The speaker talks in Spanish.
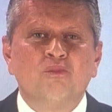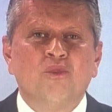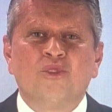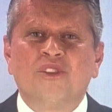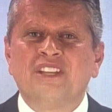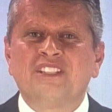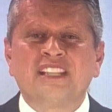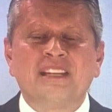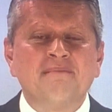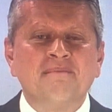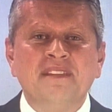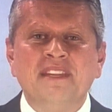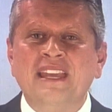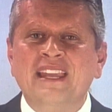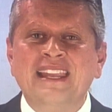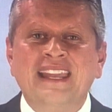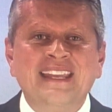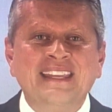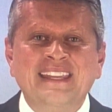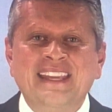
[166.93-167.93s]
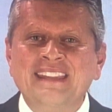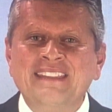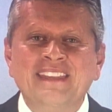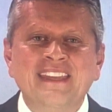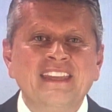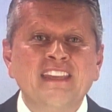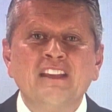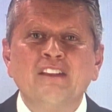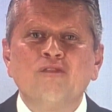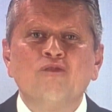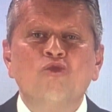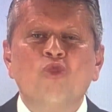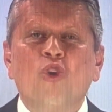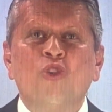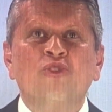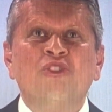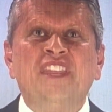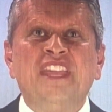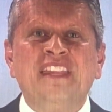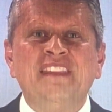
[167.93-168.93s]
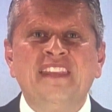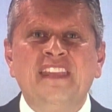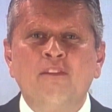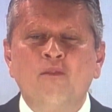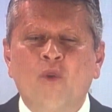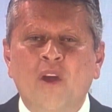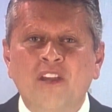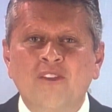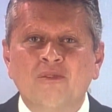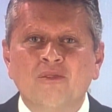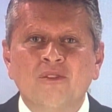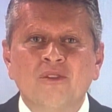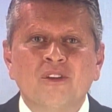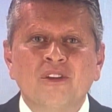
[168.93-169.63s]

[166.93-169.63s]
porque San Miguel Allende no tiene dueño.